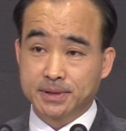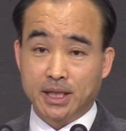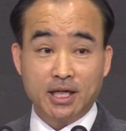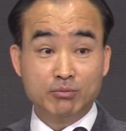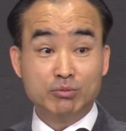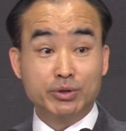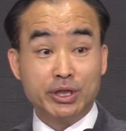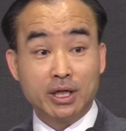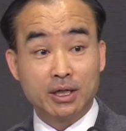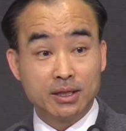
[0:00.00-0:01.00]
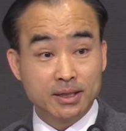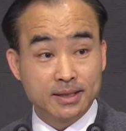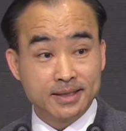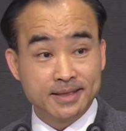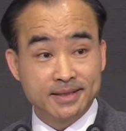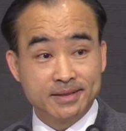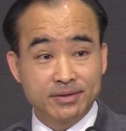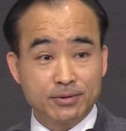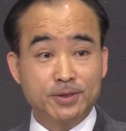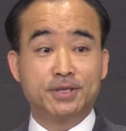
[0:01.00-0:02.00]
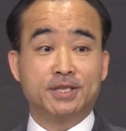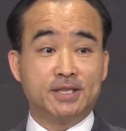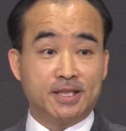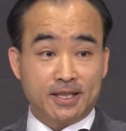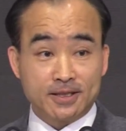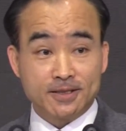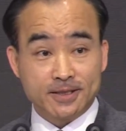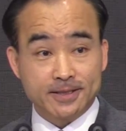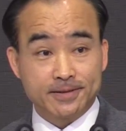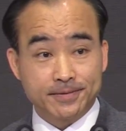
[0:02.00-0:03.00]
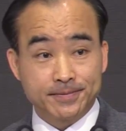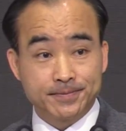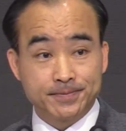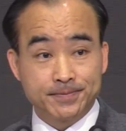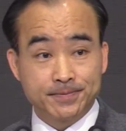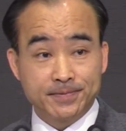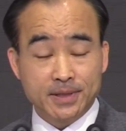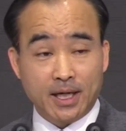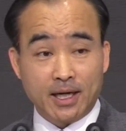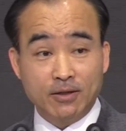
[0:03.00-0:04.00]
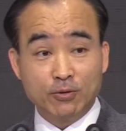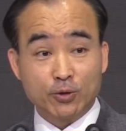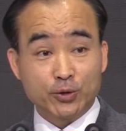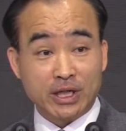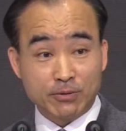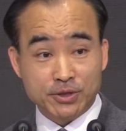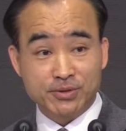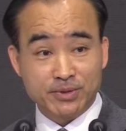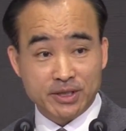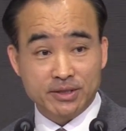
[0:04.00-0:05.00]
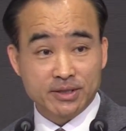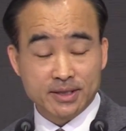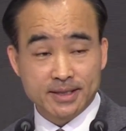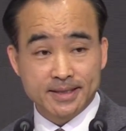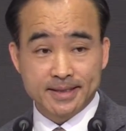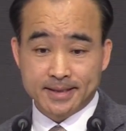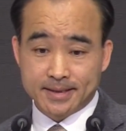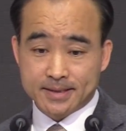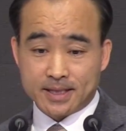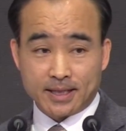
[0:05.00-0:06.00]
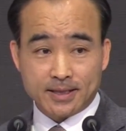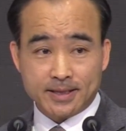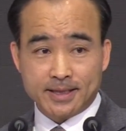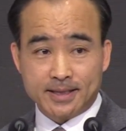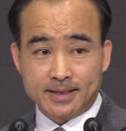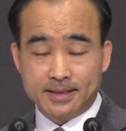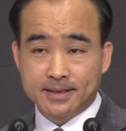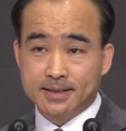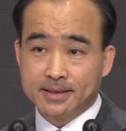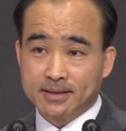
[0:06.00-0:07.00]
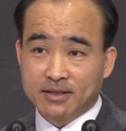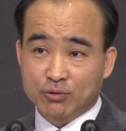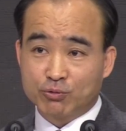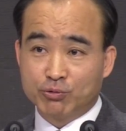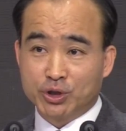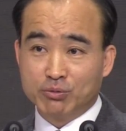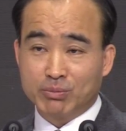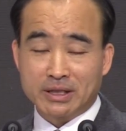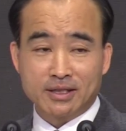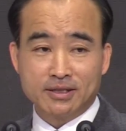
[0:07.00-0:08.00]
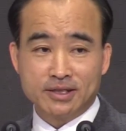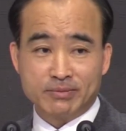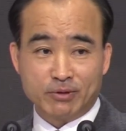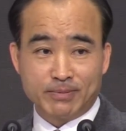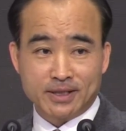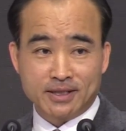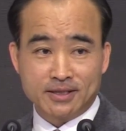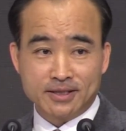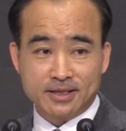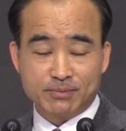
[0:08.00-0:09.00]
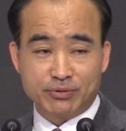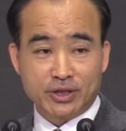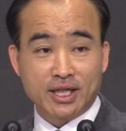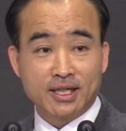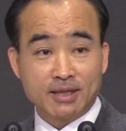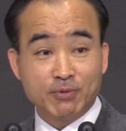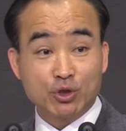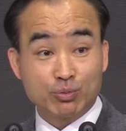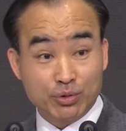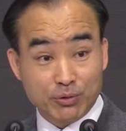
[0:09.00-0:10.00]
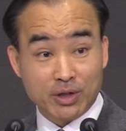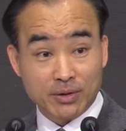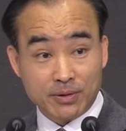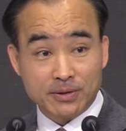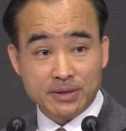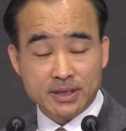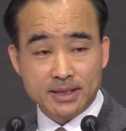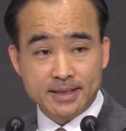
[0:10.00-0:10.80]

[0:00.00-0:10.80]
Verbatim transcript: 알면 뭐해? 고치질 않았는데. 알고도 안 고치면 자기가 구원받았는지 못 받았는지 불안함에도 불구하고